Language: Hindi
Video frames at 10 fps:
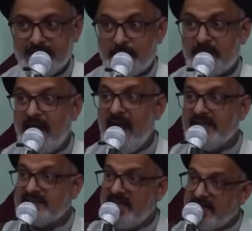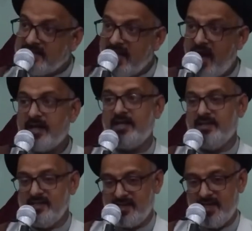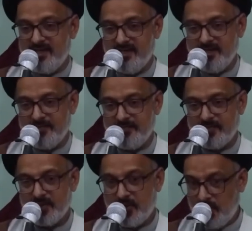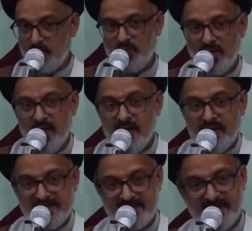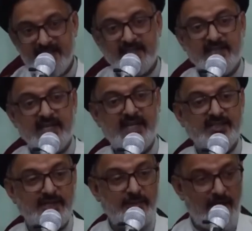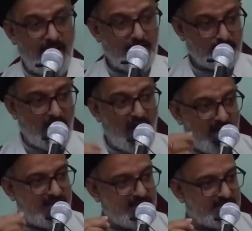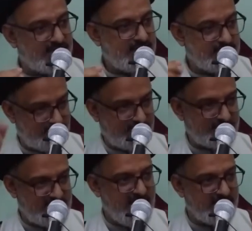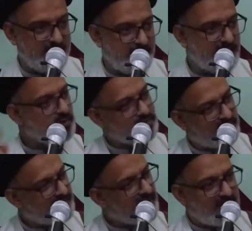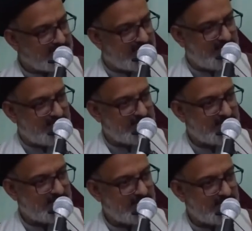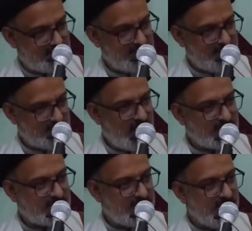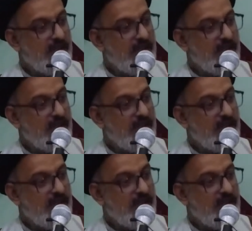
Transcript: जबकि एहतियात यहाँ करनी चाहिए क्यों इसलिए कि देखिए जब आप खा रहे थे शहरी में तो उस वक्त रात थी रात थी